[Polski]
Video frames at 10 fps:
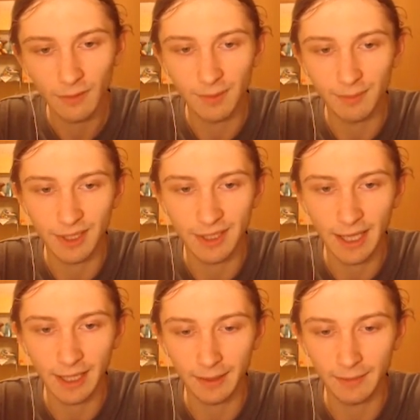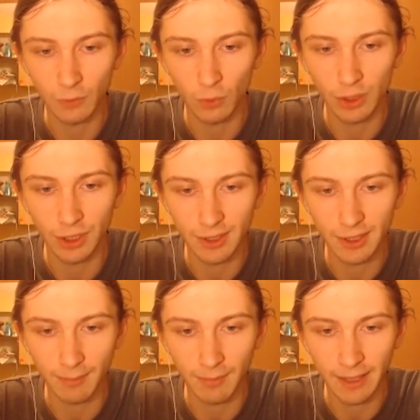Tej przystani, łodzi,
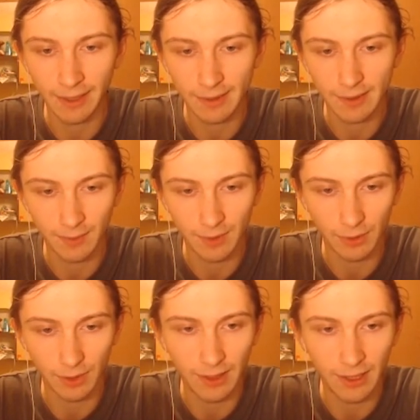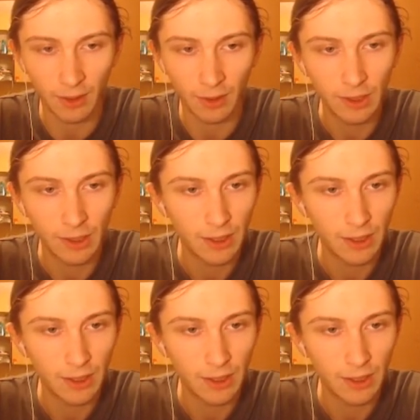czy tam barek, czy tam czegoś innego.